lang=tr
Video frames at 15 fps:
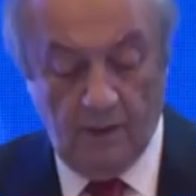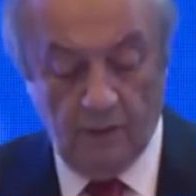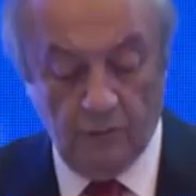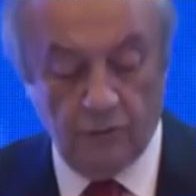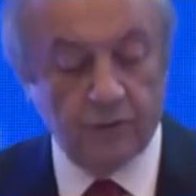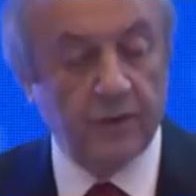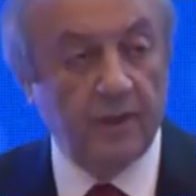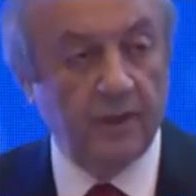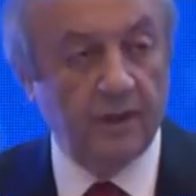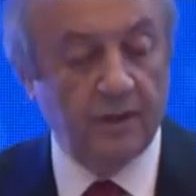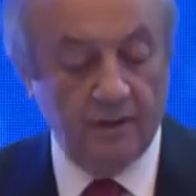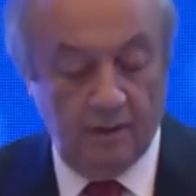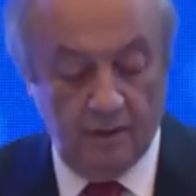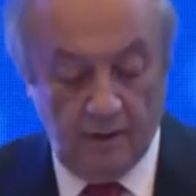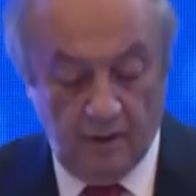
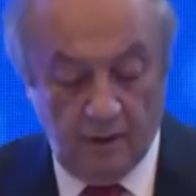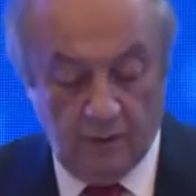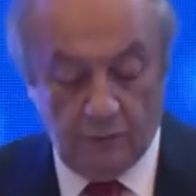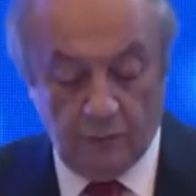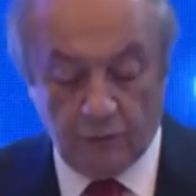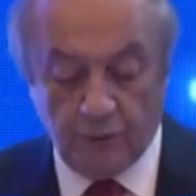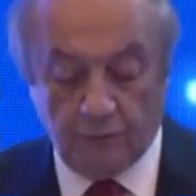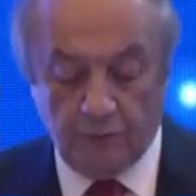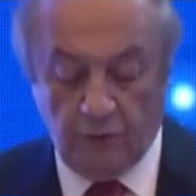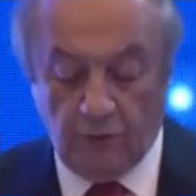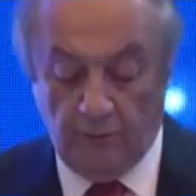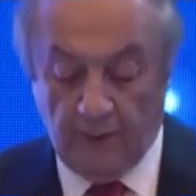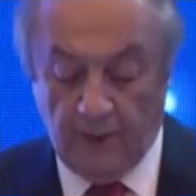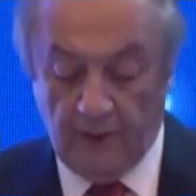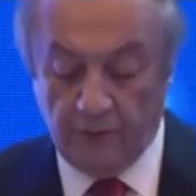Üstelik düşük
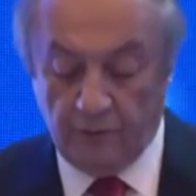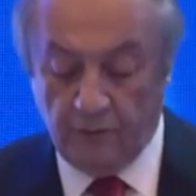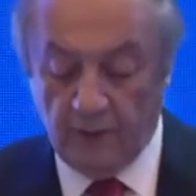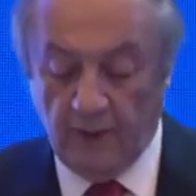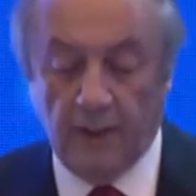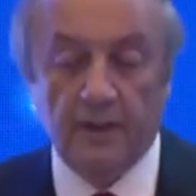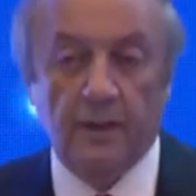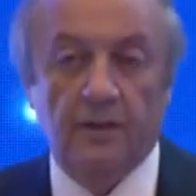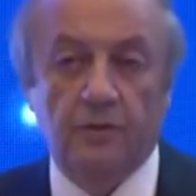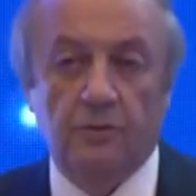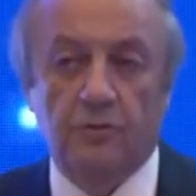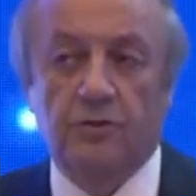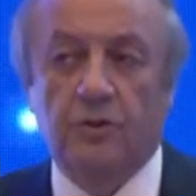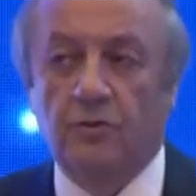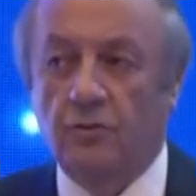büyüme dünyanın
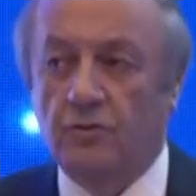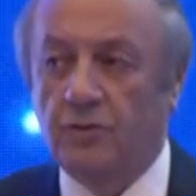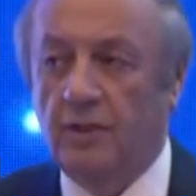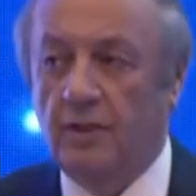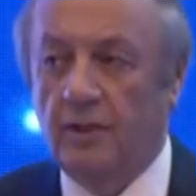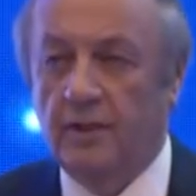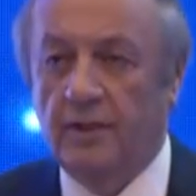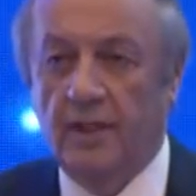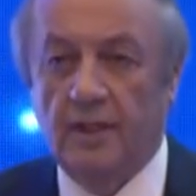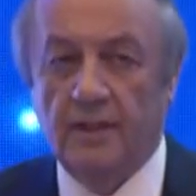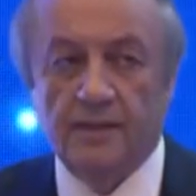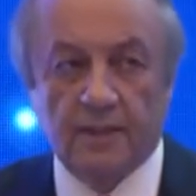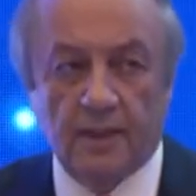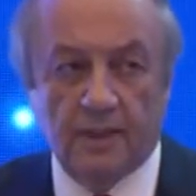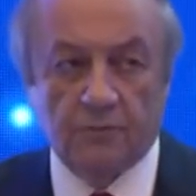%90'ını da
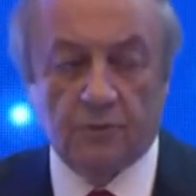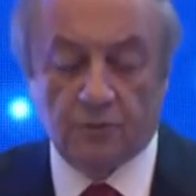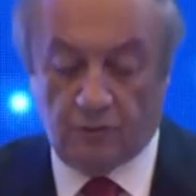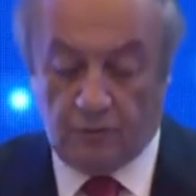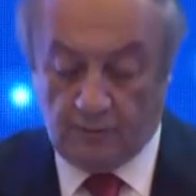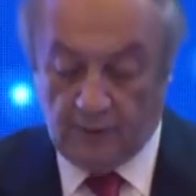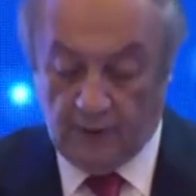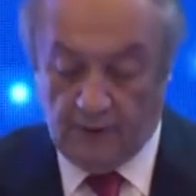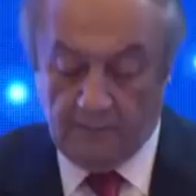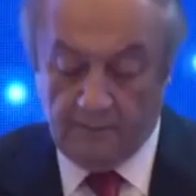sarmış durumda.